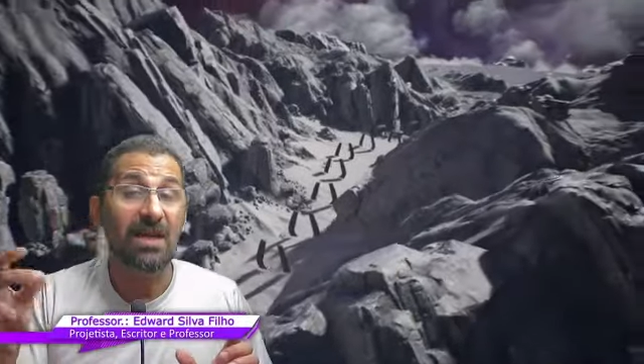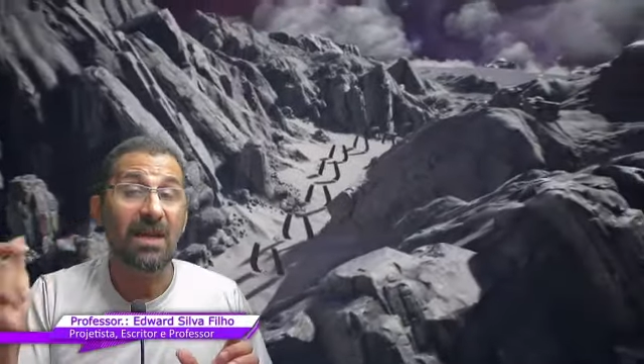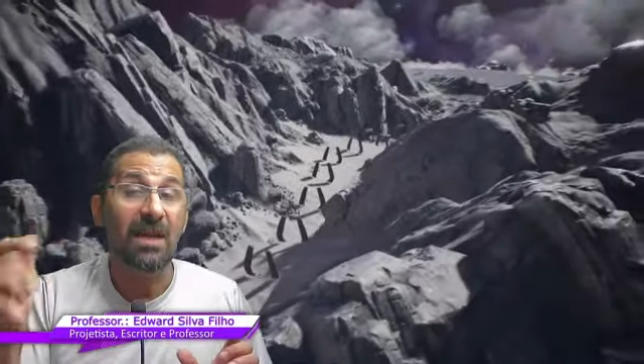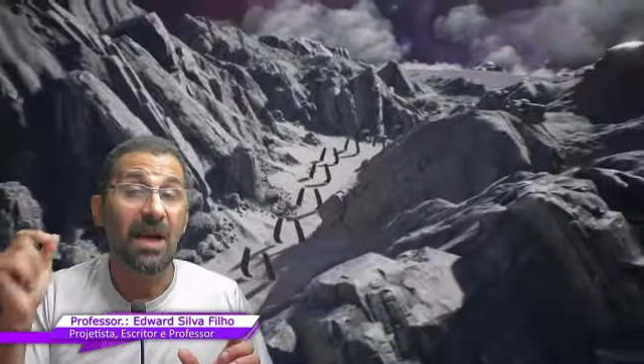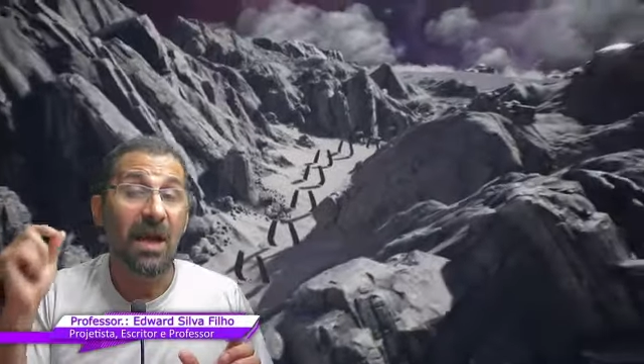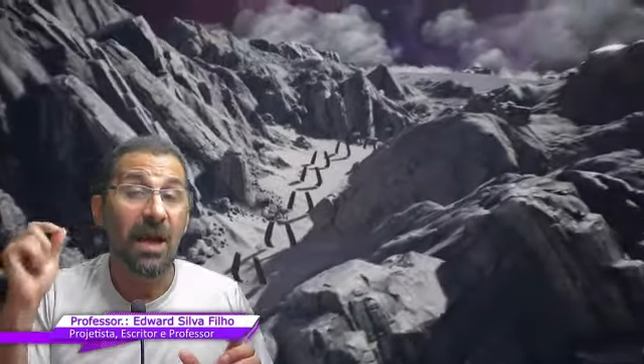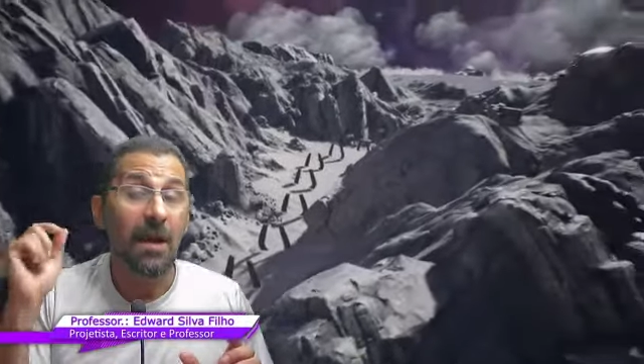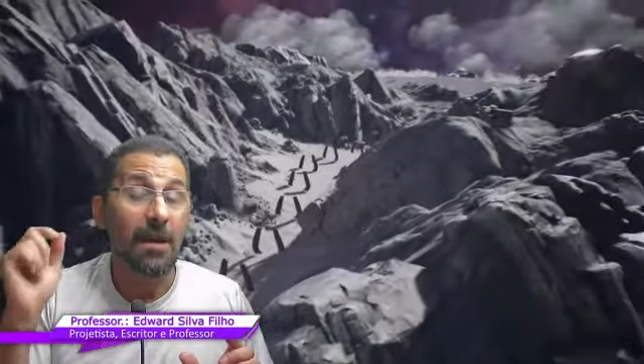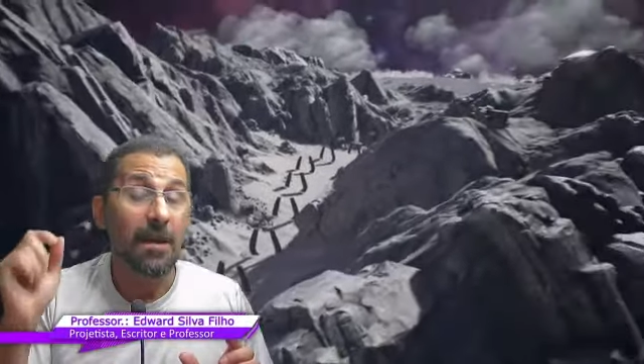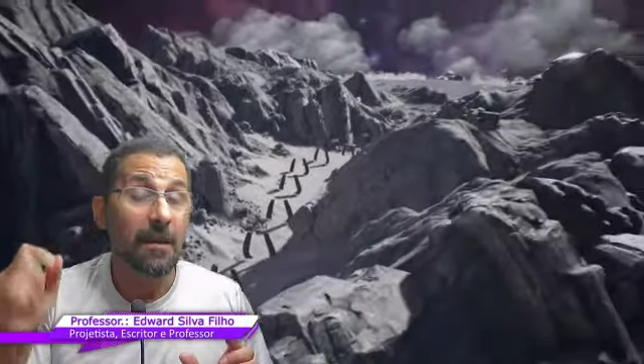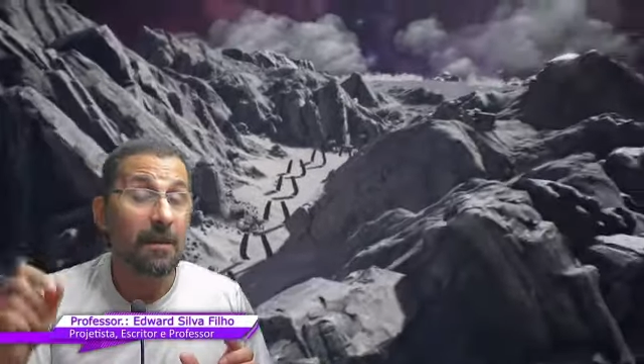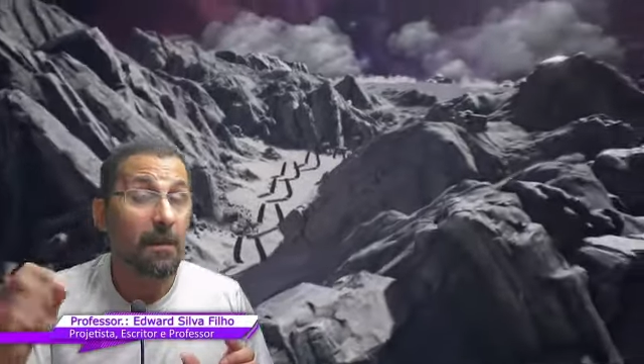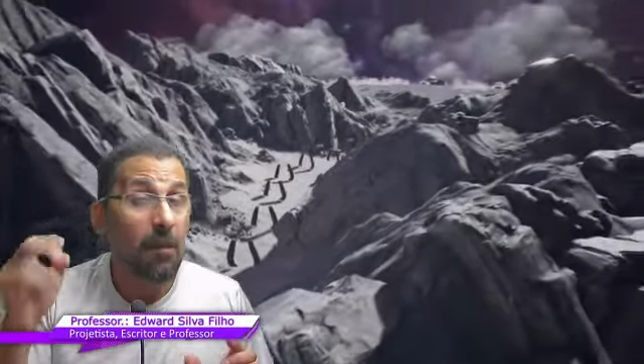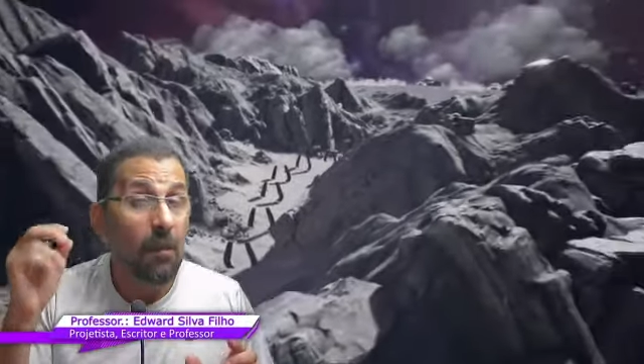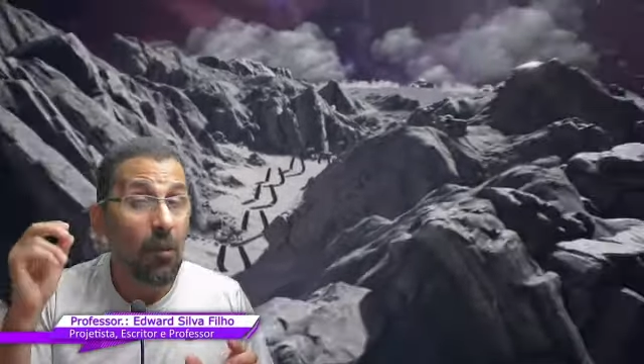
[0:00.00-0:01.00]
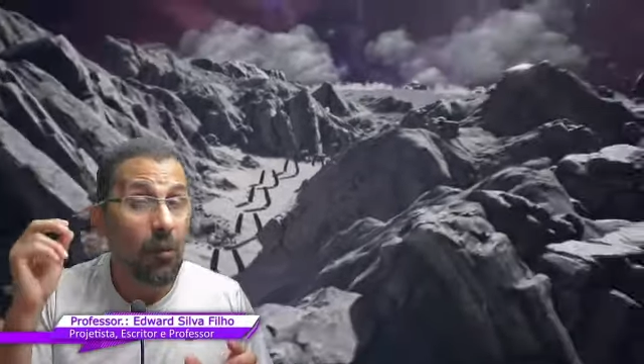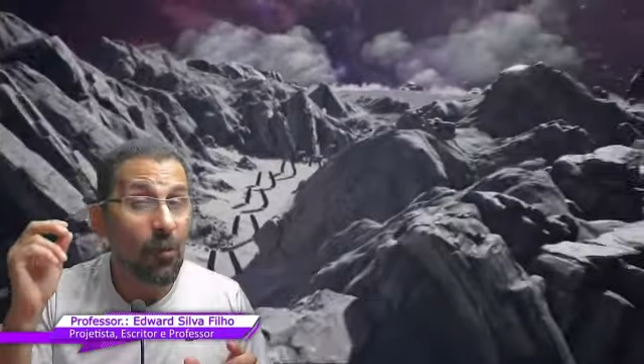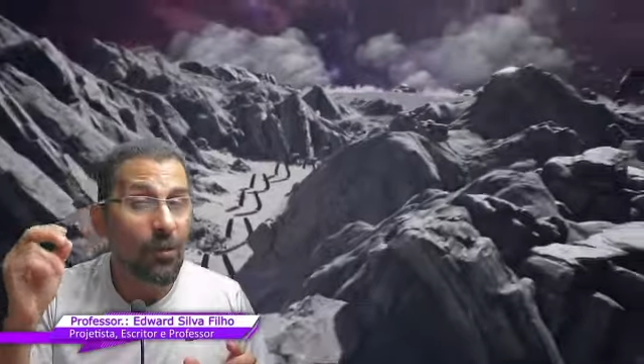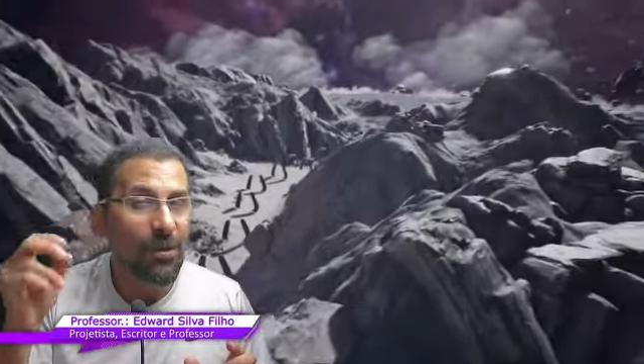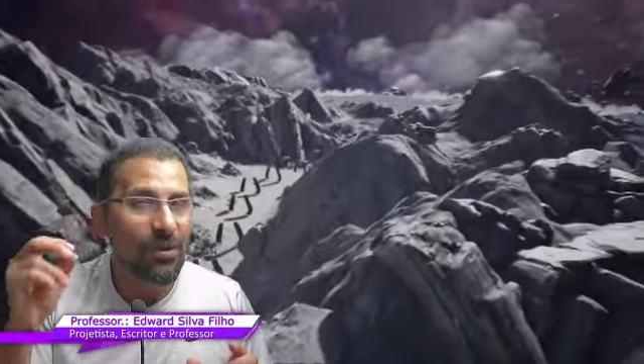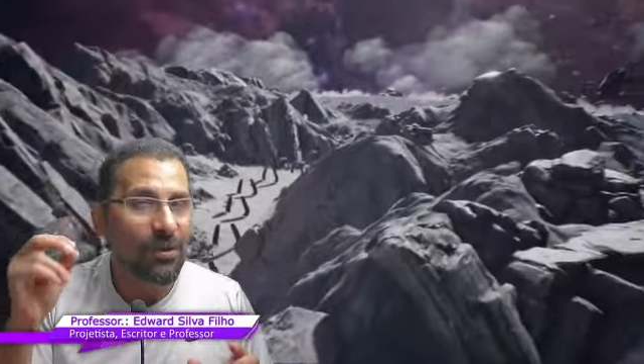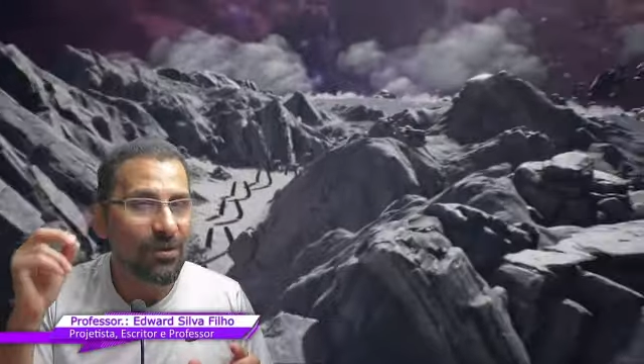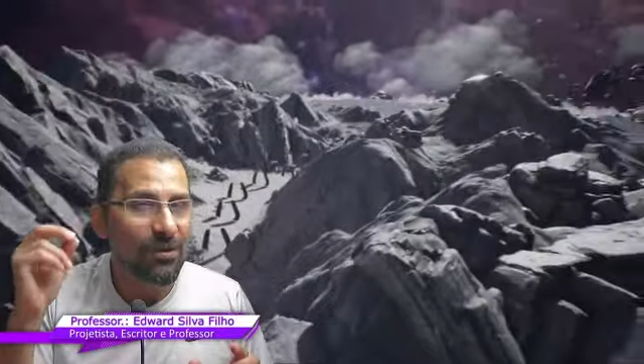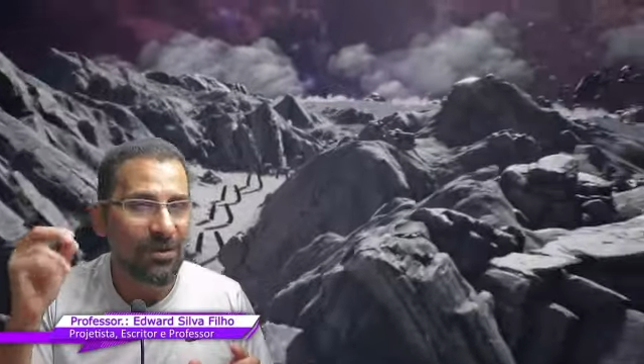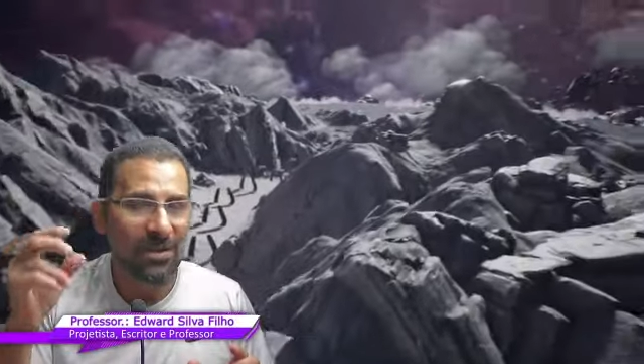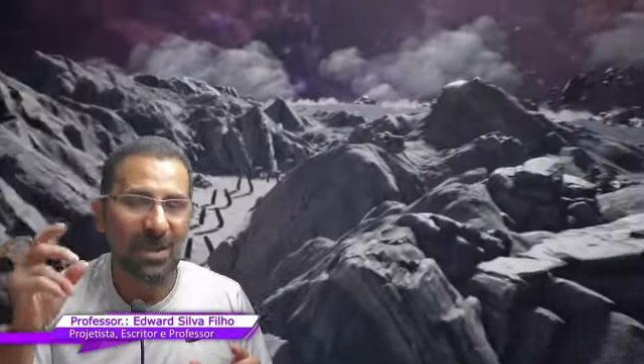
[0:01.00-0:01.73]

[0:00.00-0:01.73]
Há muito tempo,